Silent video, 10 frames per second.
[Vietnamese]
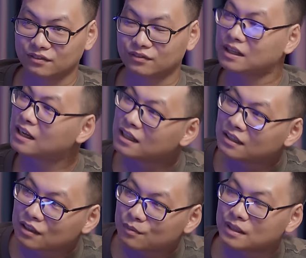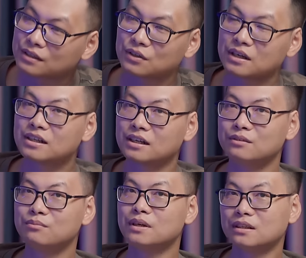Và đấy là thứ mà nó đã
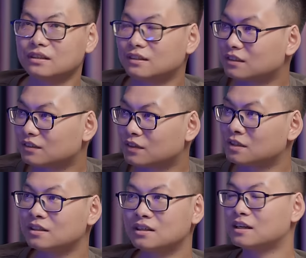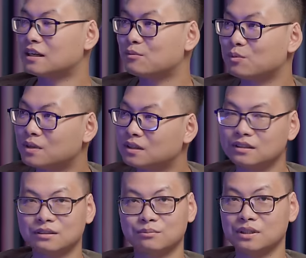khiến mình và những người anh em của mình
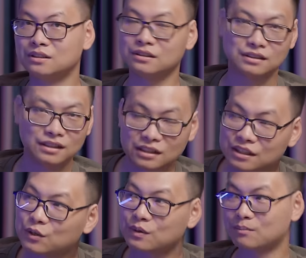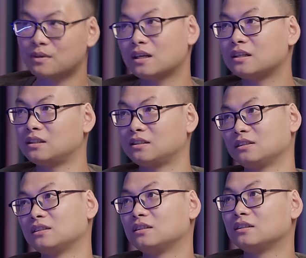bị chửi rất nhiều năm nay.
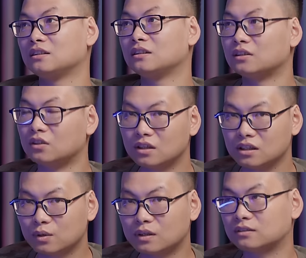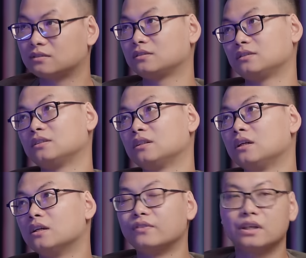ừ. Đó là kỹ thuật.
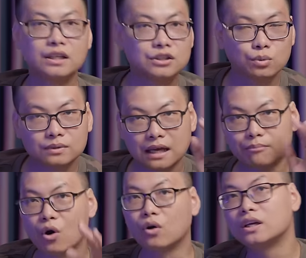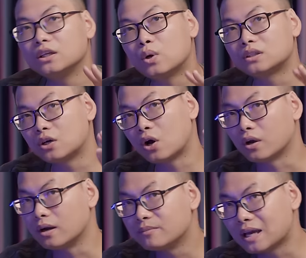Vì khi chúng ta bỏ kỹ thuật ra
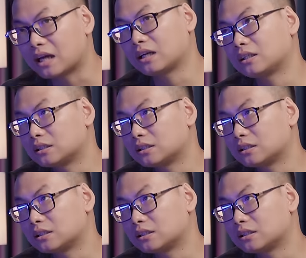khỏi âm nhạc